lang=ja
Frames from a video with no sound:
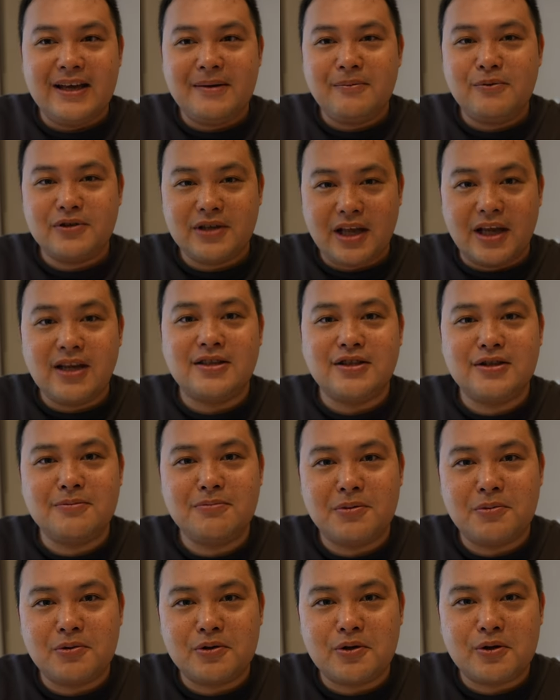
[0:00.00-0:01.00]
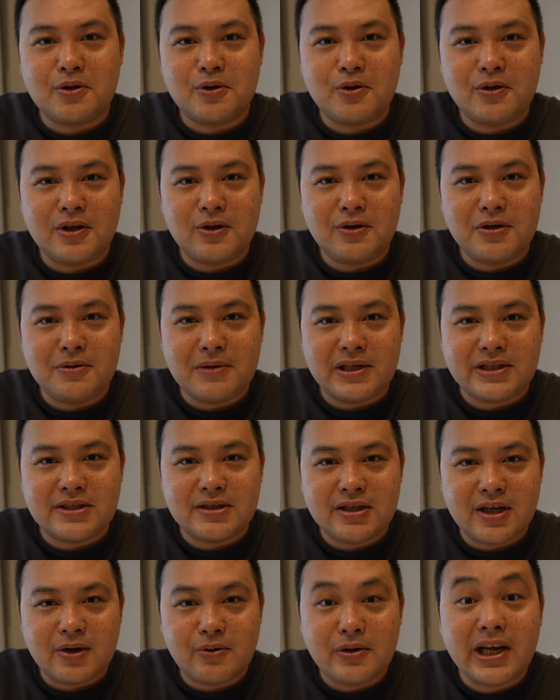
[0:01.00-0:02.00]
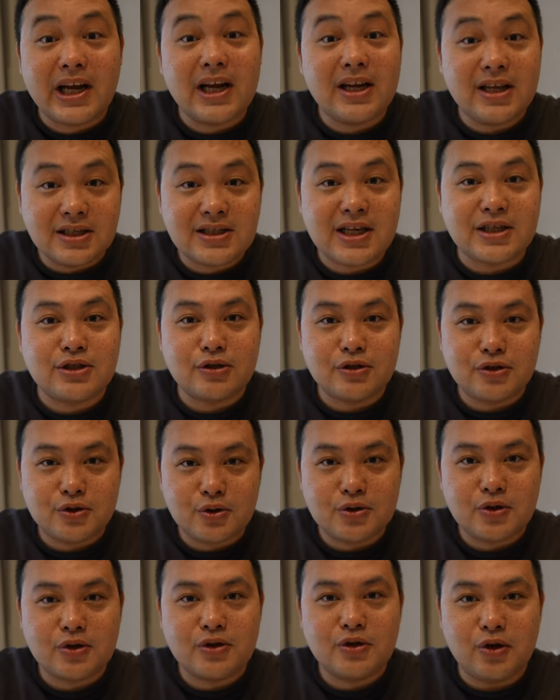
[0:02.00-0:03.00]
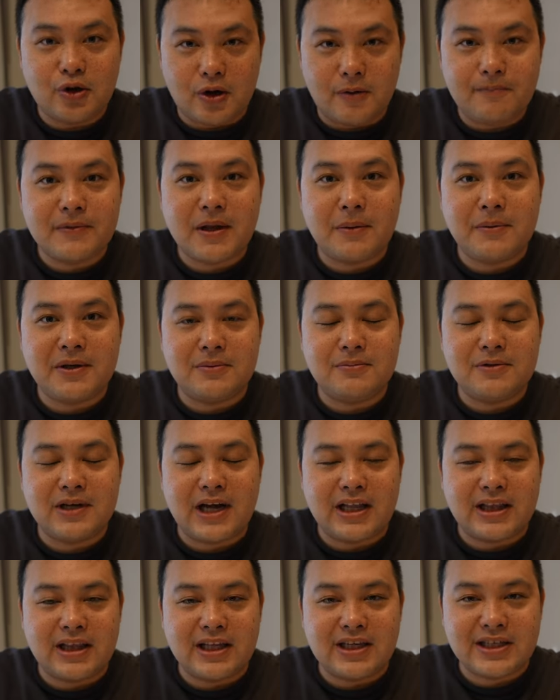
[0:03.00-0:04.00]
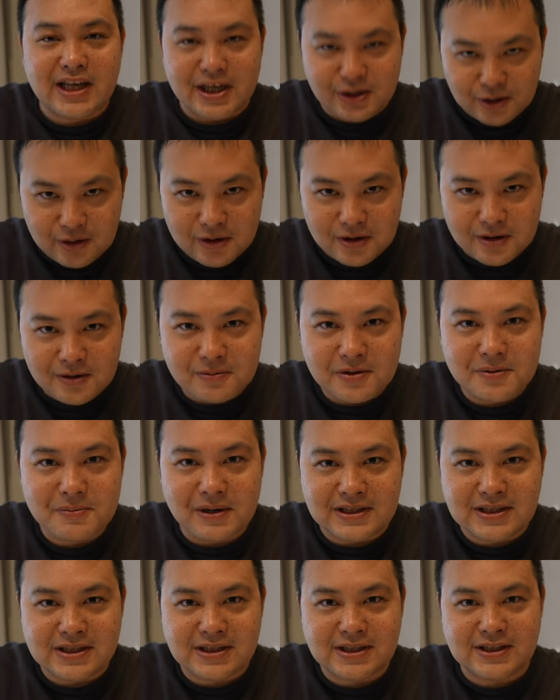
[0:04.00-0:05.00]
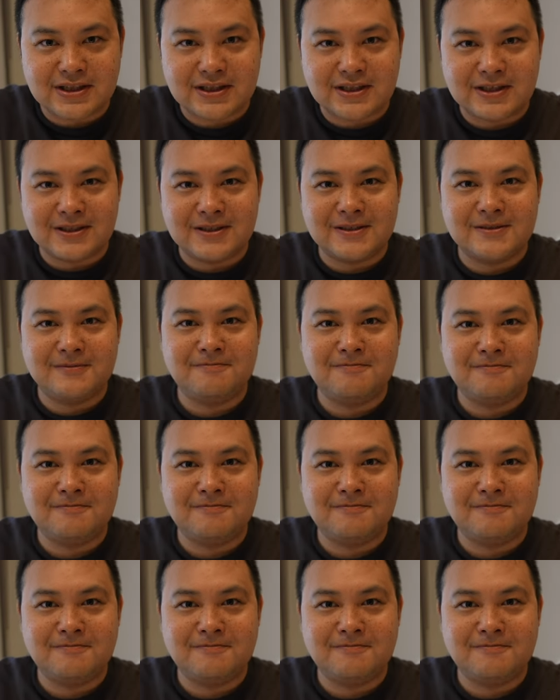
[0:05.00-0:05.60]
もうね、準備も整っておりますんで、これからね、早速朝食の方、食べに向かっていきたいと思います。